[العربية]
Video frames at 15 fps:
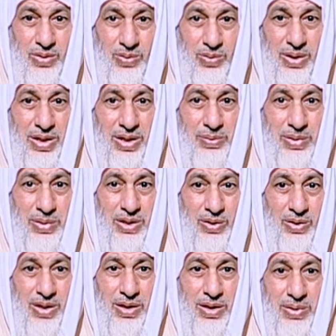ولا بنا
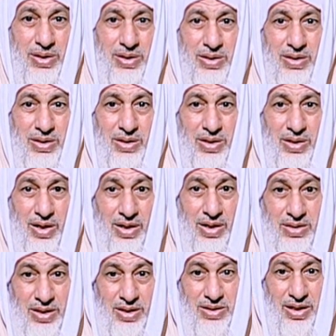ولا بك أن
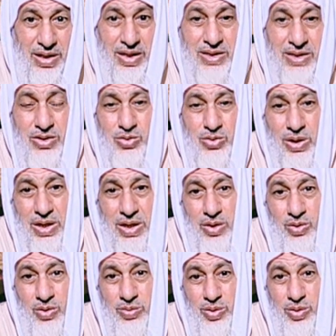تطرح هذا السؤال
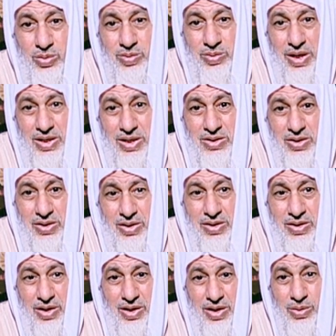عن أم المؤمنين عائشة
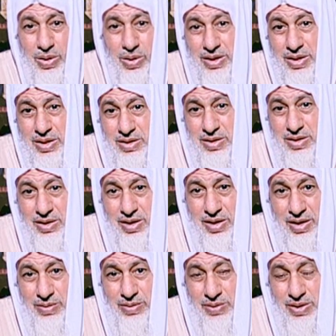رضي الله عنها اتق
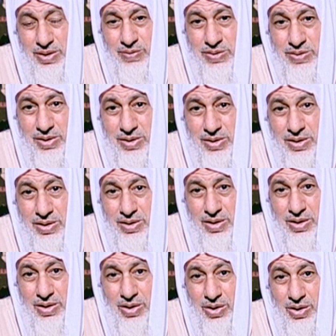الله في نفسك
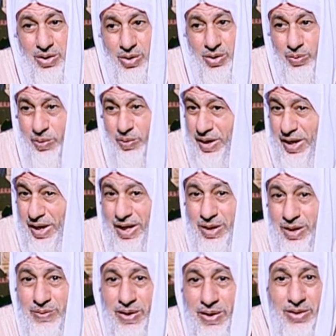ولا
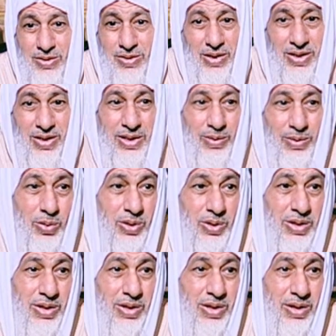يعرف أهل الصعيد
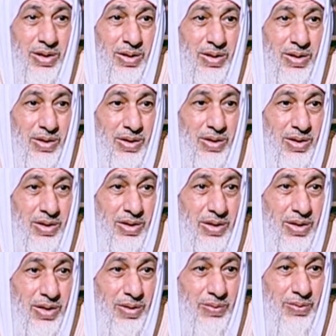البودي
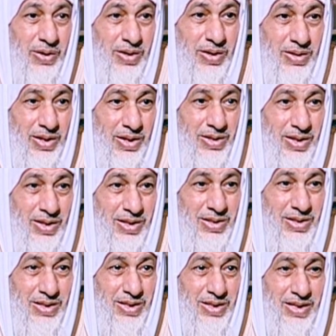الفريند هذا
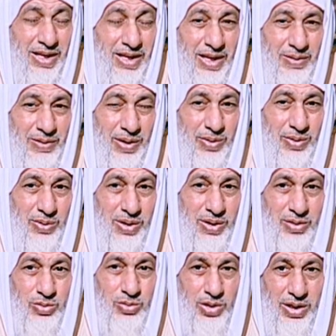الذي تتكلم عنه
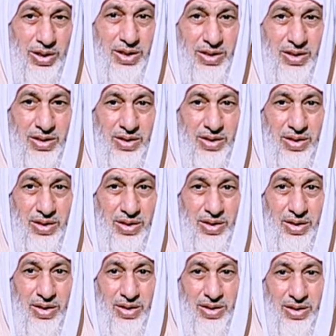الحمد لله
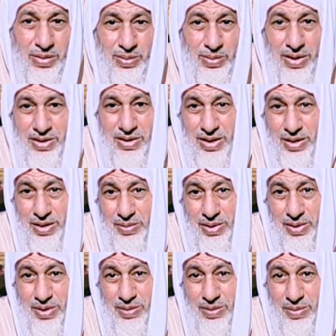أن بلادنا
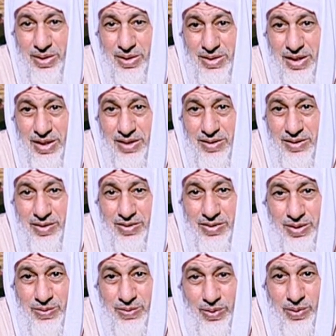ما, ما زالت نظيفة